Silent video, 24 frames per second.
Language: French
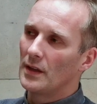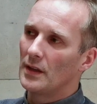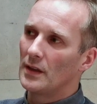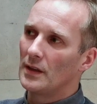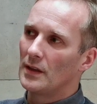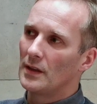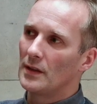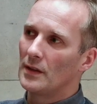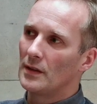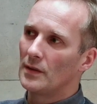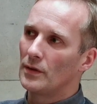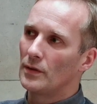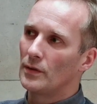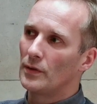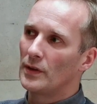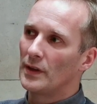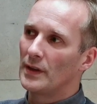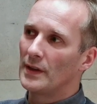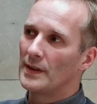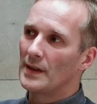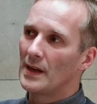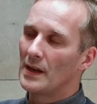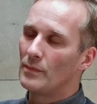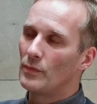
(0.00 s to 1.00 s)
Et euh,
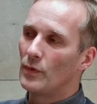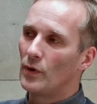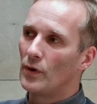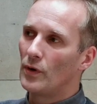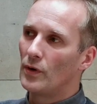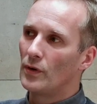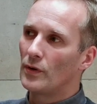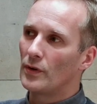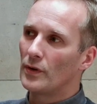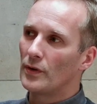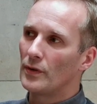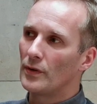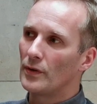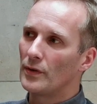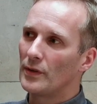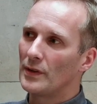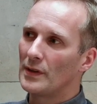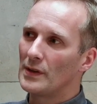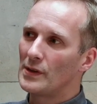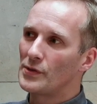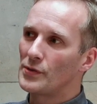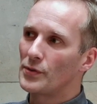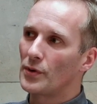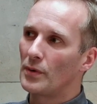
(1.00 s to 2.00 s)
également, euh,
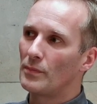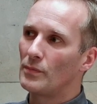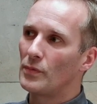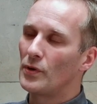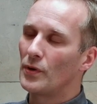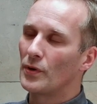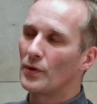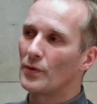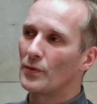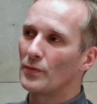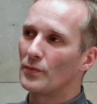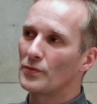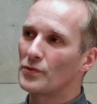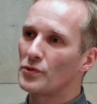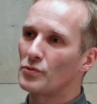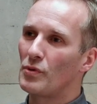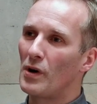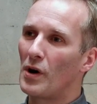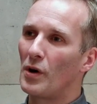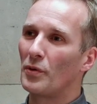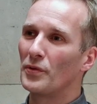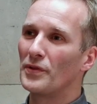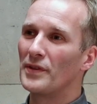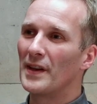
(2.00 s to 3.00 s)
il semble qu'on
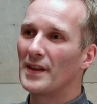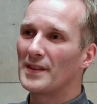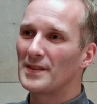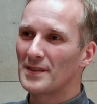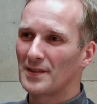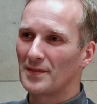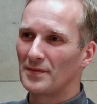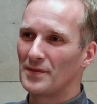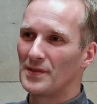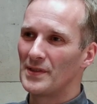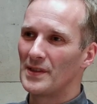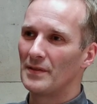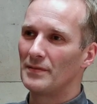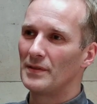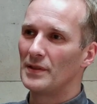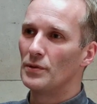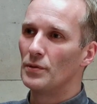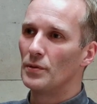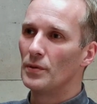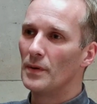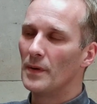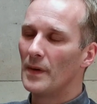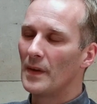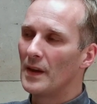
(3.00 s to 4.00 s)
soit en dette vis-à-vis
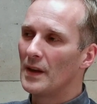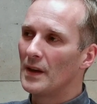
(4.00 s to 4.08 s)
d'eux.